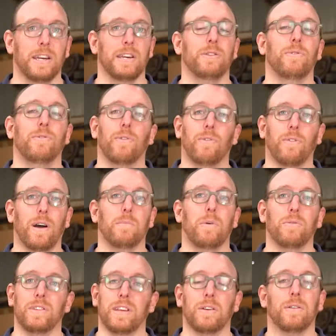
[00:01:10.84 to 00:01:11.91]
Il nous faut
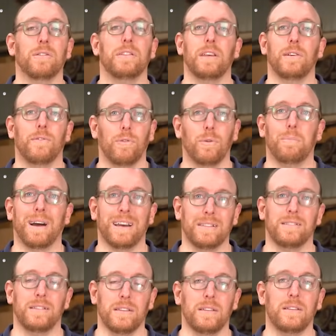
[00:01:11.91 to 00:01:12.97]
vraiment des codes défauts
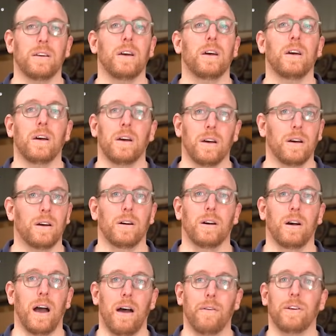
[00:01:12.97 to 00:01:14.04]
précis
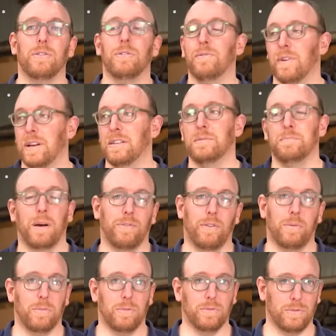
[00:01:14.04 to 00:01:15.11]
avec une valise
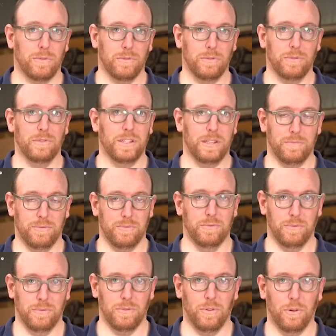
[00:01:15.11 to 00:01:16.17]
performante du type
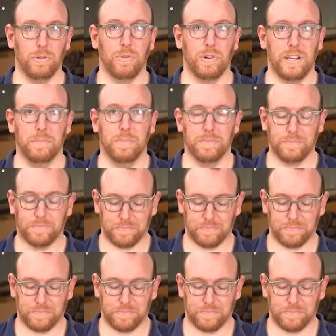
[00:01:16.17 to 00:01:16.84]
Renault Clip.